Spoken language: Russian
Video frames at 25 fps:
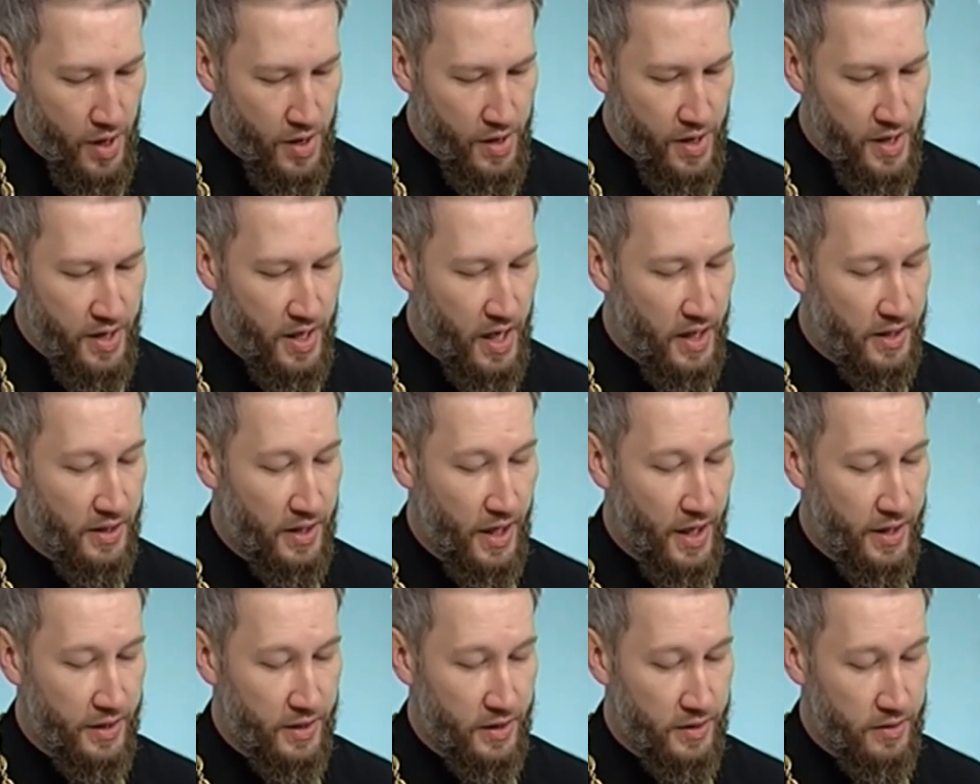И
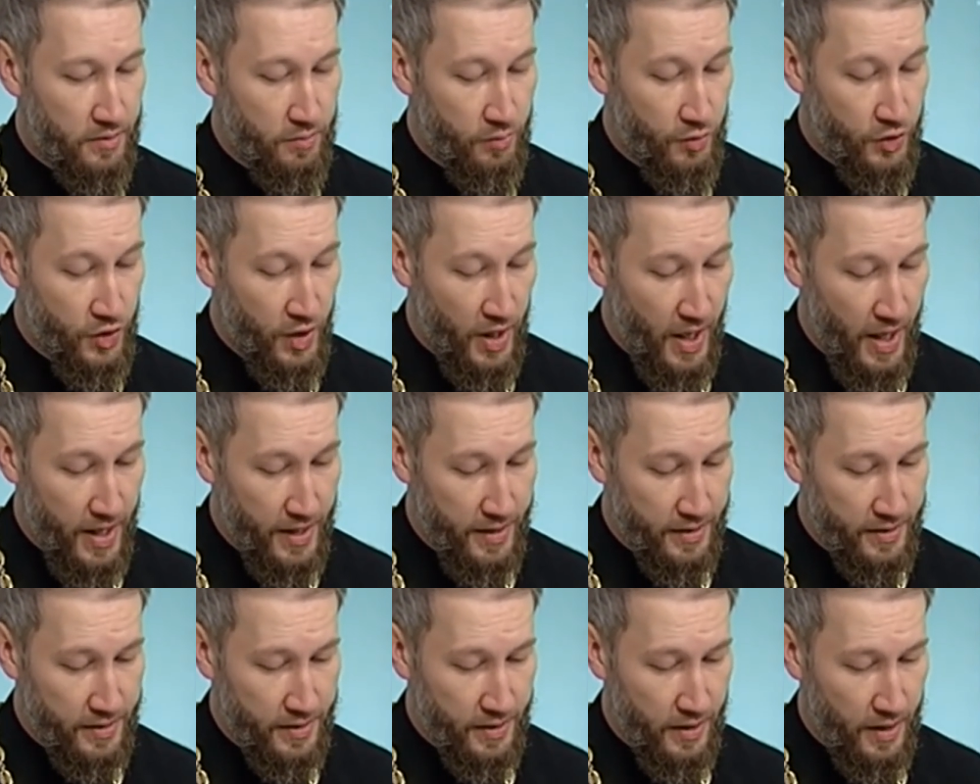когда это
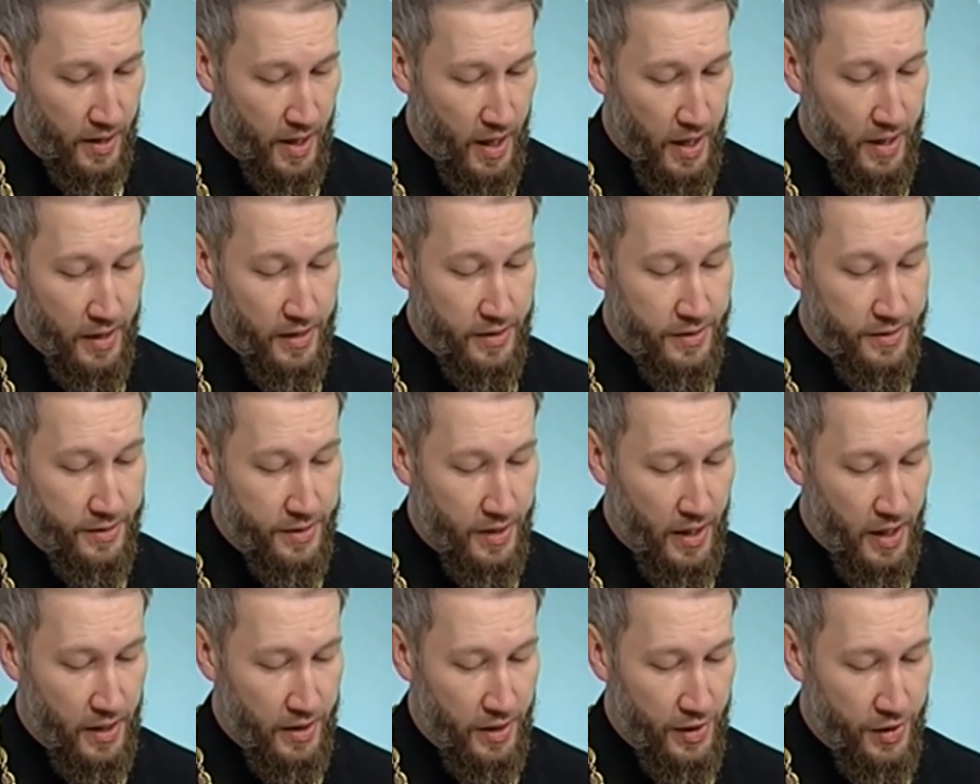случается,
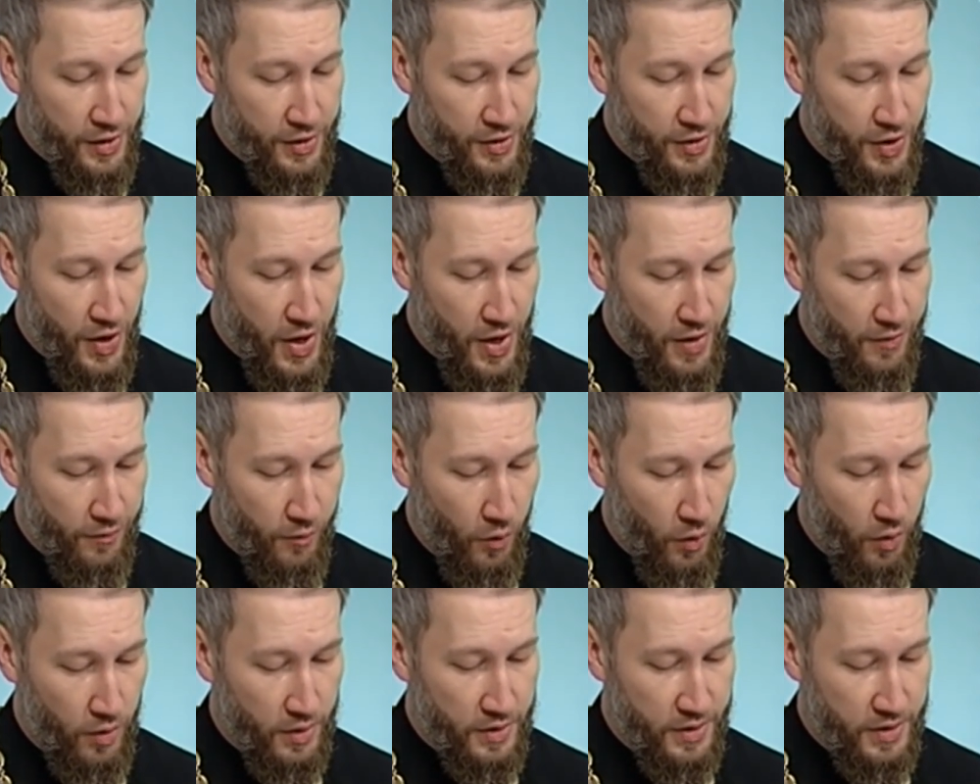делайте
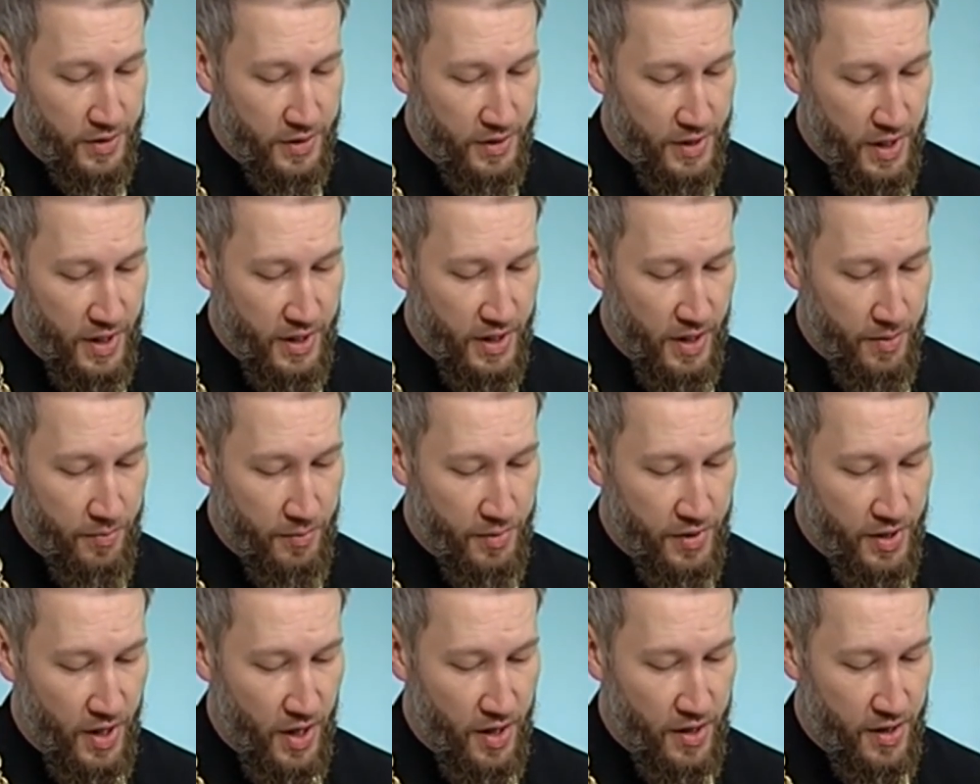его
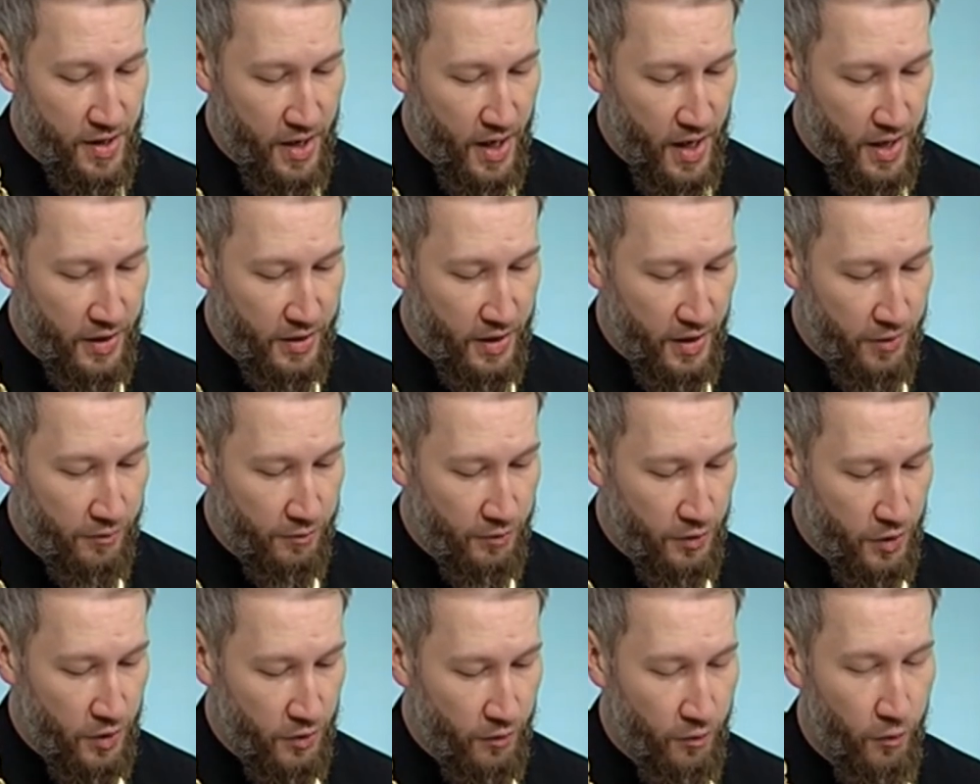сыном гиены
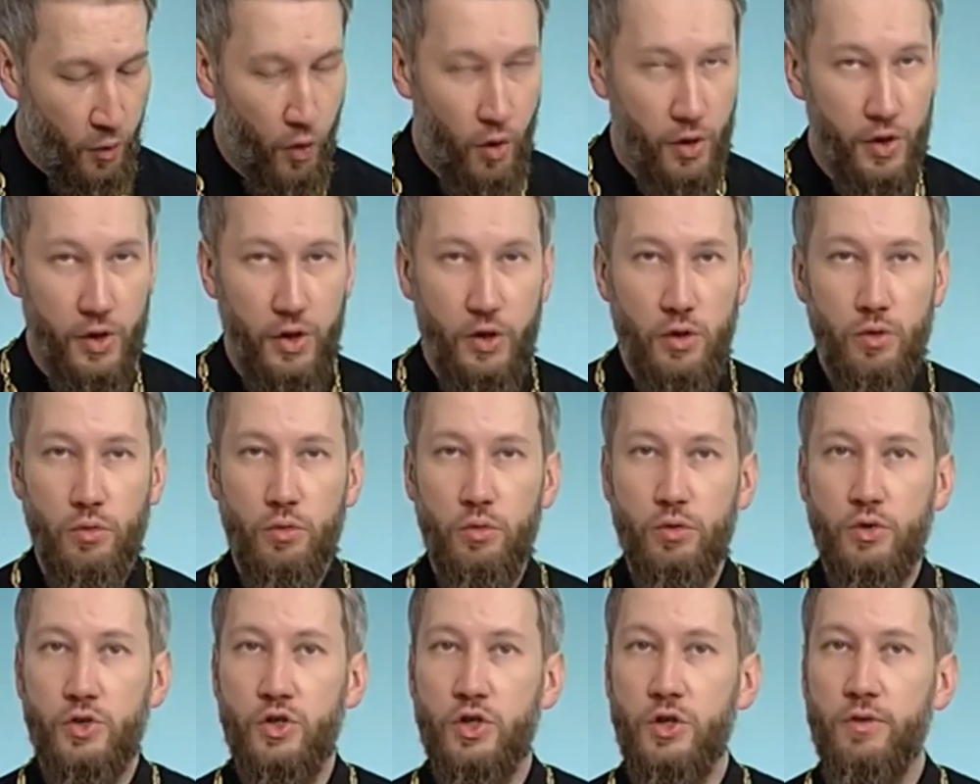вдвое
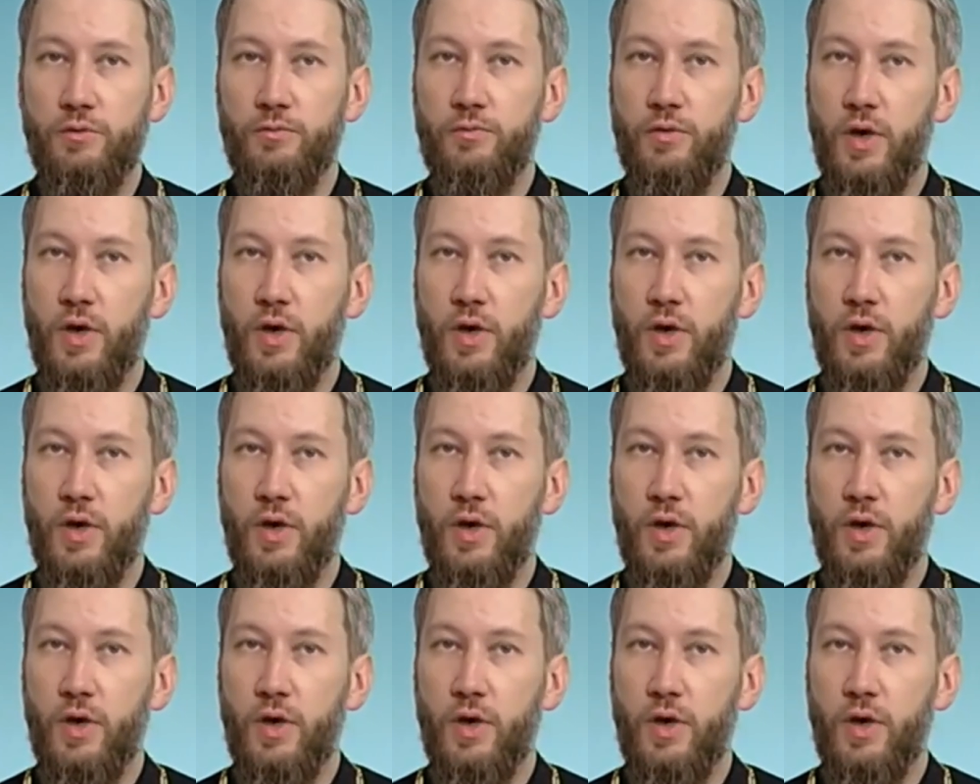худшим